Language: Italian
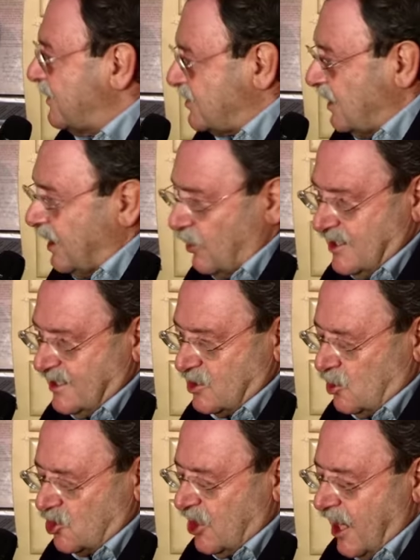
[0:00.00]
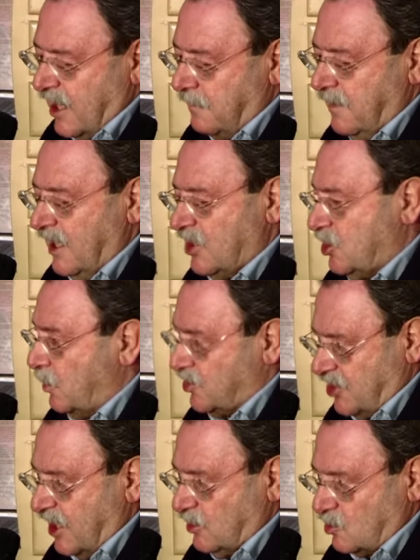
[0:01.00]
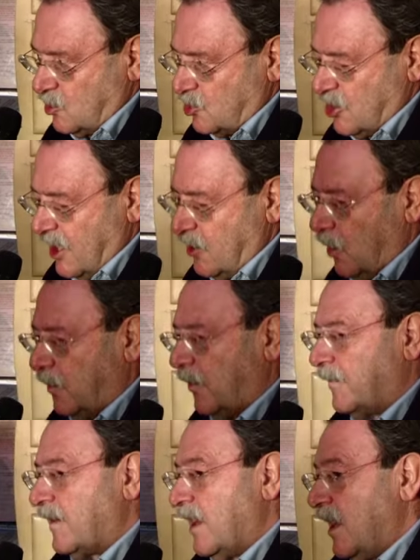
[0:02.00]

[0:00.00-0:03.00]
ma Leonessa sorgerà nel 1500, sorgerà dopo.